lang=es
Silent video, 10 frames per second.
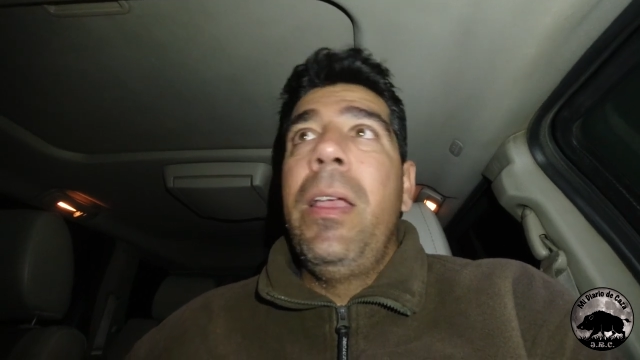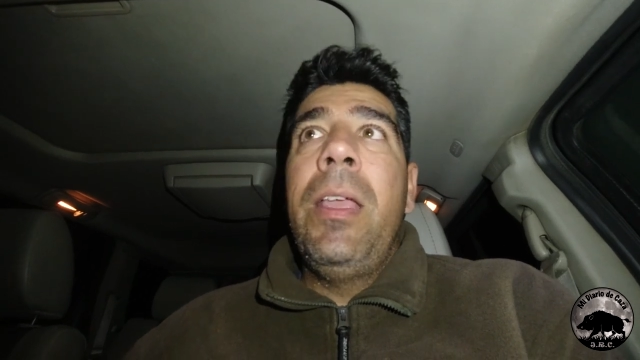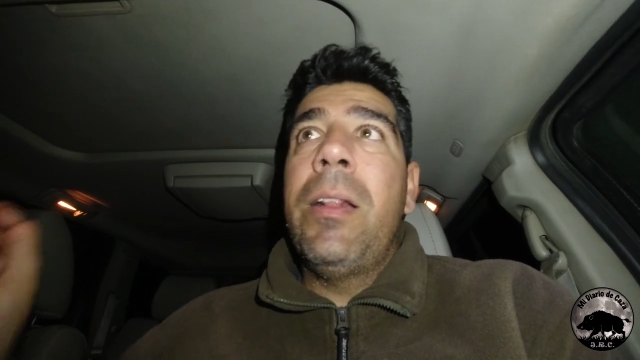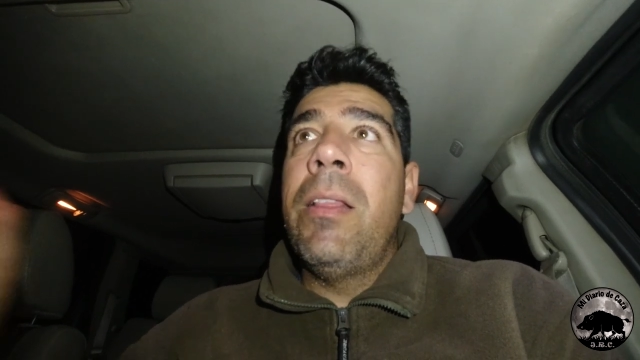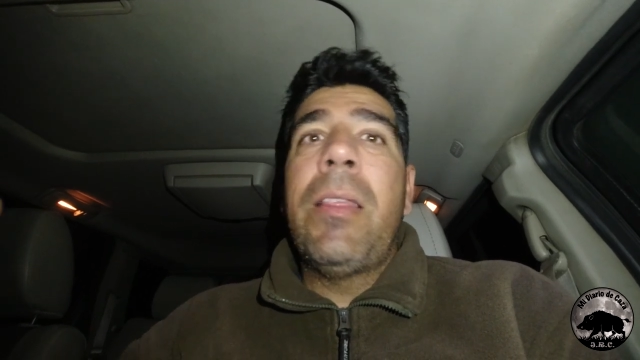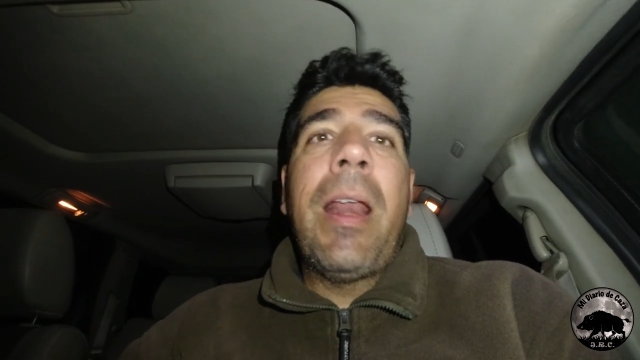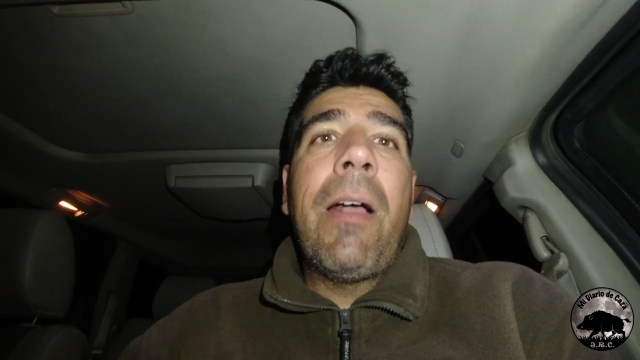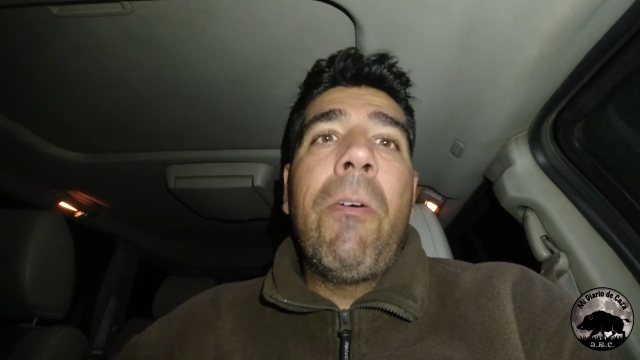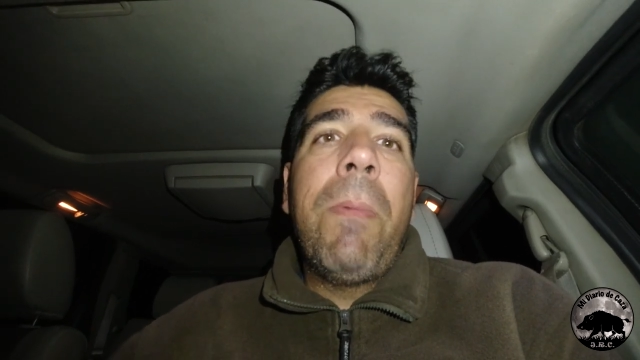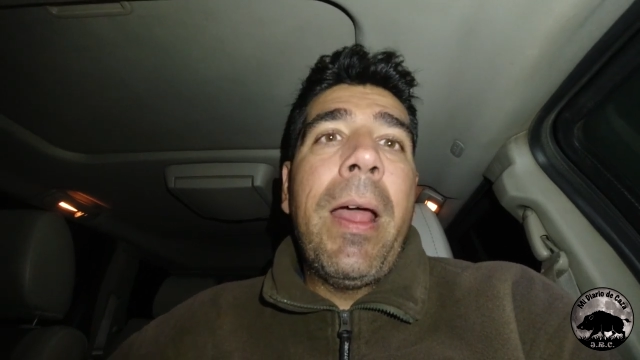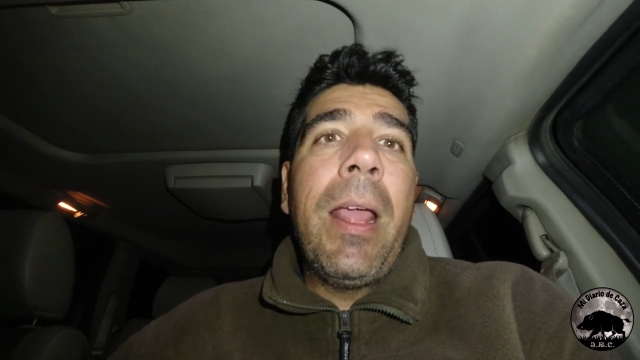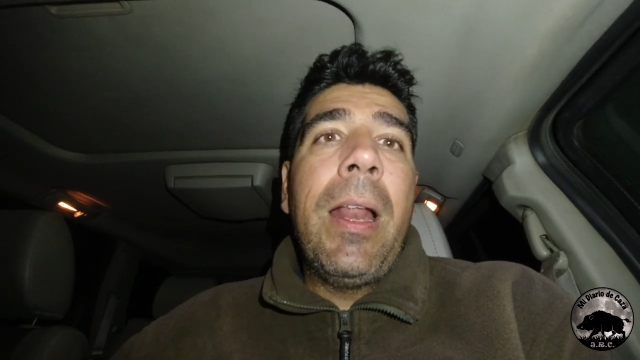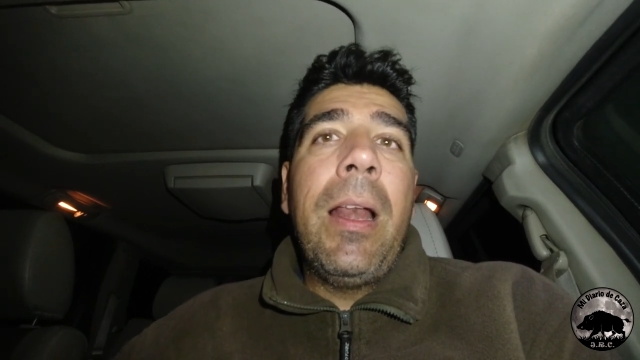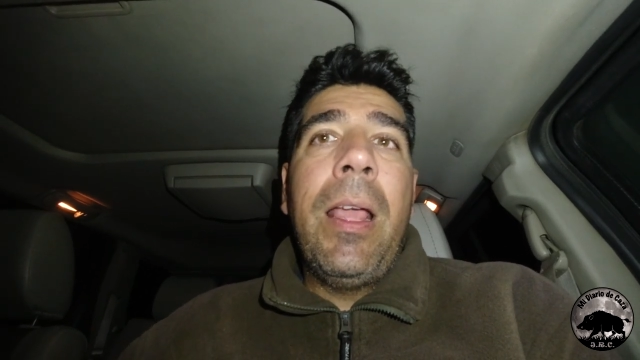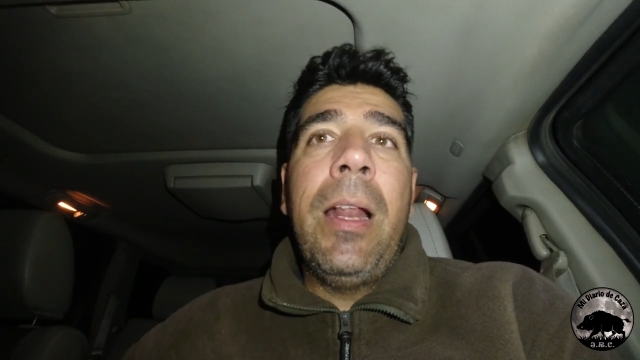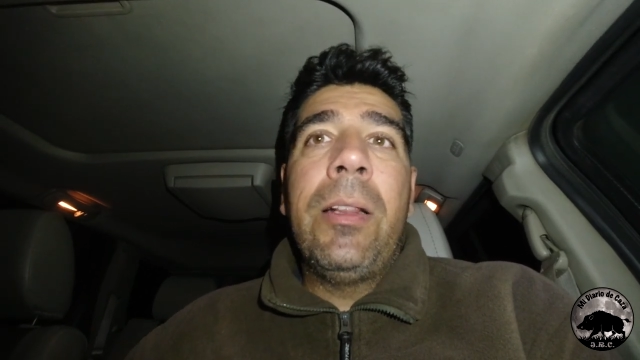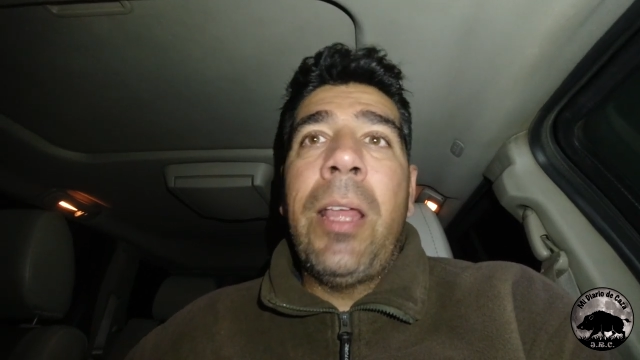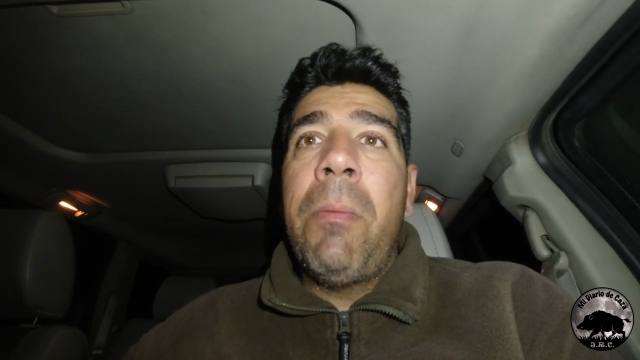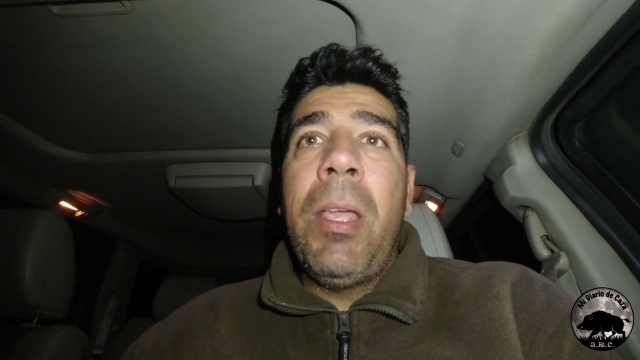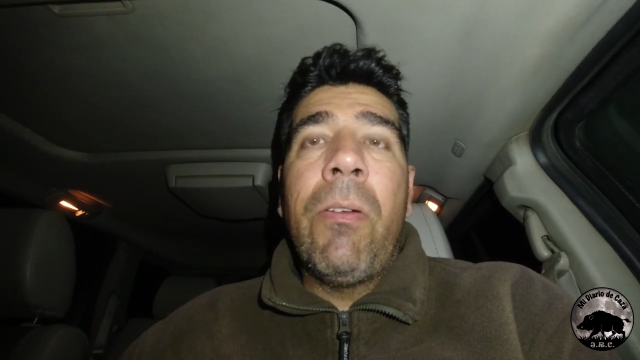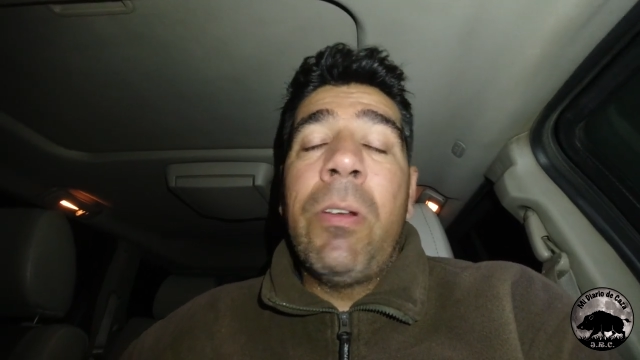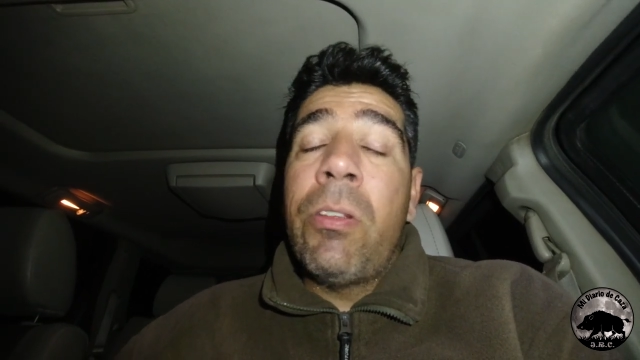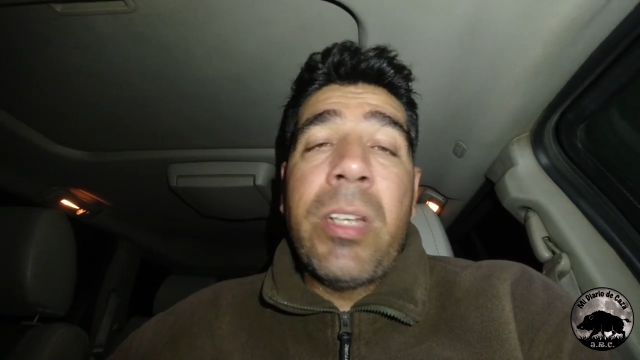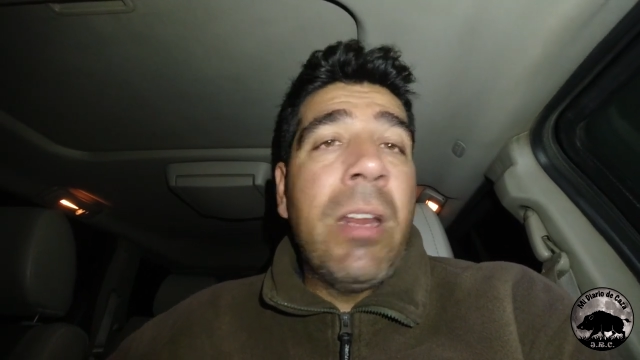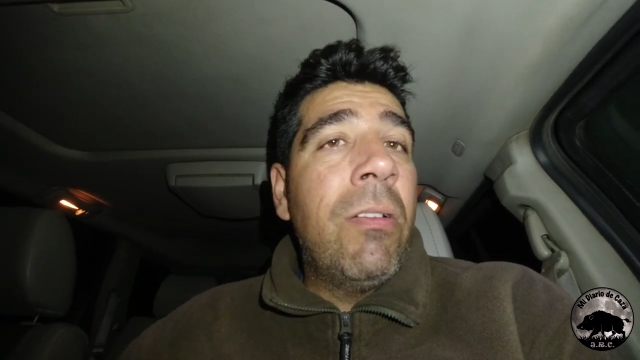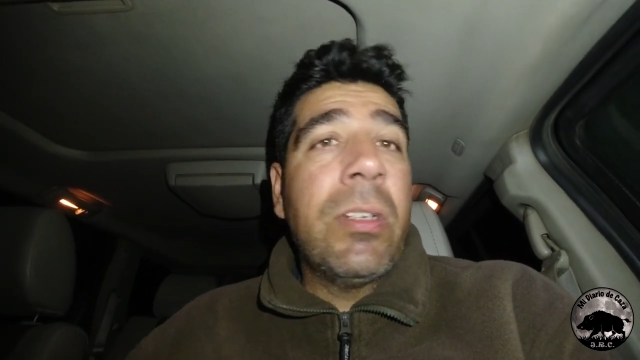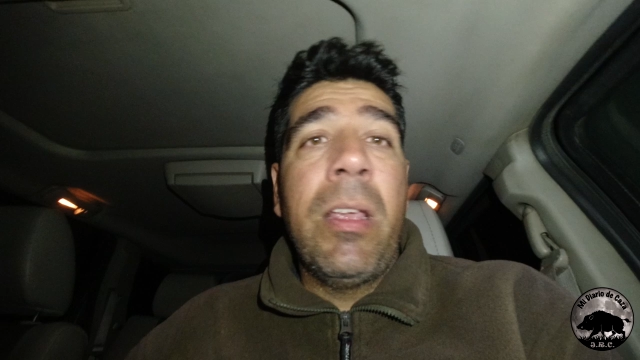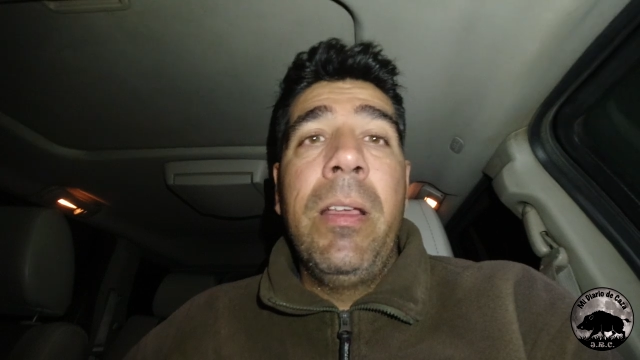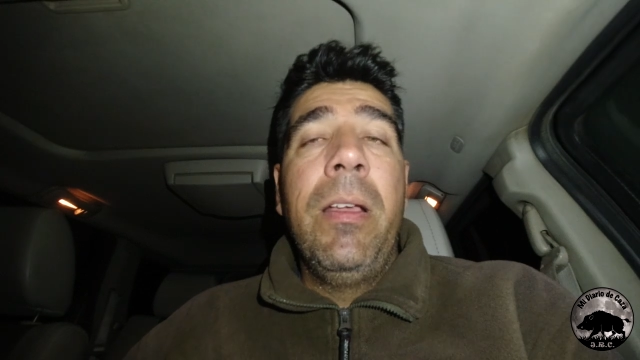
intentar acoplar el, térmico, no sé, no sé.